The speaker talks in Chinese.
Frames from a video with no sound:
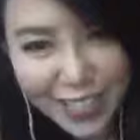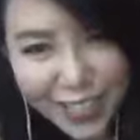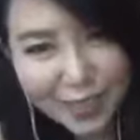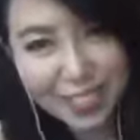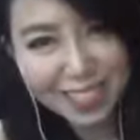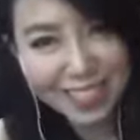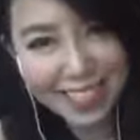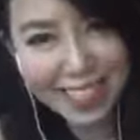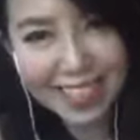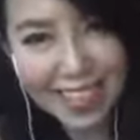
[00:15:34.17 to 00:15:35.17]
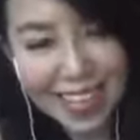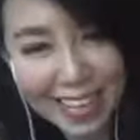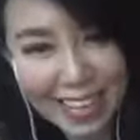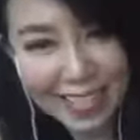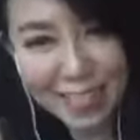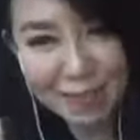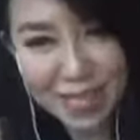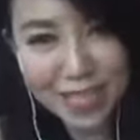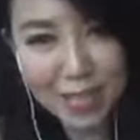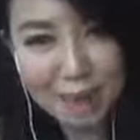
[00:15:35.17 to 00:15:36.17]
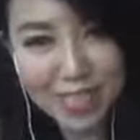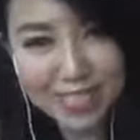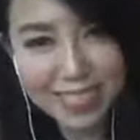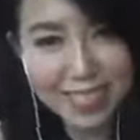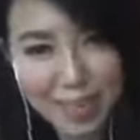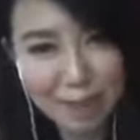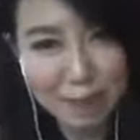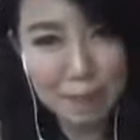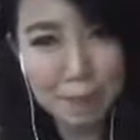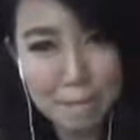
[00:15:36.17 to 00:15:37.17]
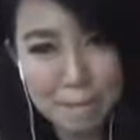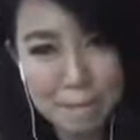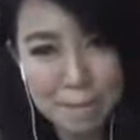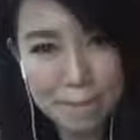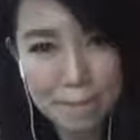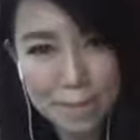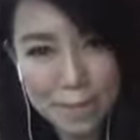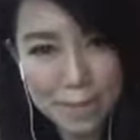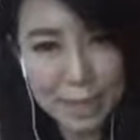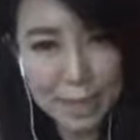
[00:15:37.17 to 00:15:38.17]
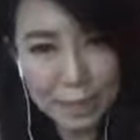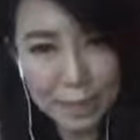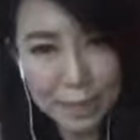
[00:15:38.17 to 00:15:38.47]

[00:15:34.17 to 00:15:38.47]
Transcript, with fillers: 一直我自己在讲啊，看着你们的 comments 下。嗯，